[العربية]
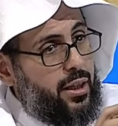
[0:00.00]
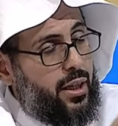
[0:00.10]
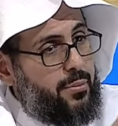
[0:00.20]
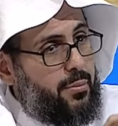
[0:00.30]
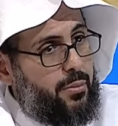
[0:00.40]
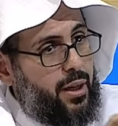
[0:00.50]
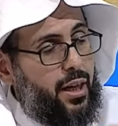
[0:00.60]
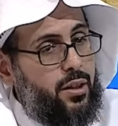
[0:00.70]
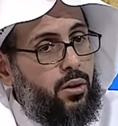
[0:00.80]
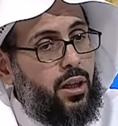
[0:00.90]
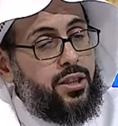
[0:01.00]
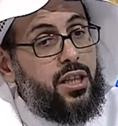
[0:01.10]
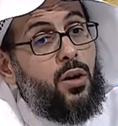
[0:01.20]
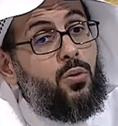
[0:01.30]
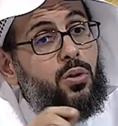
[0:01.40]
يعني ما رأى أنه
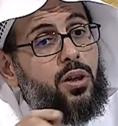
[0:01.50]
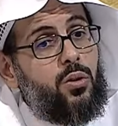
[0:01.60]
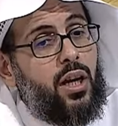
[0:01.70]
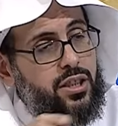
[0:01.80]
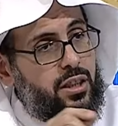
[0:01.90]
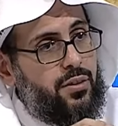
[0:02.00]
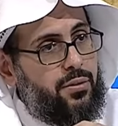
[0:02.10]
خلاصة أو خلاصة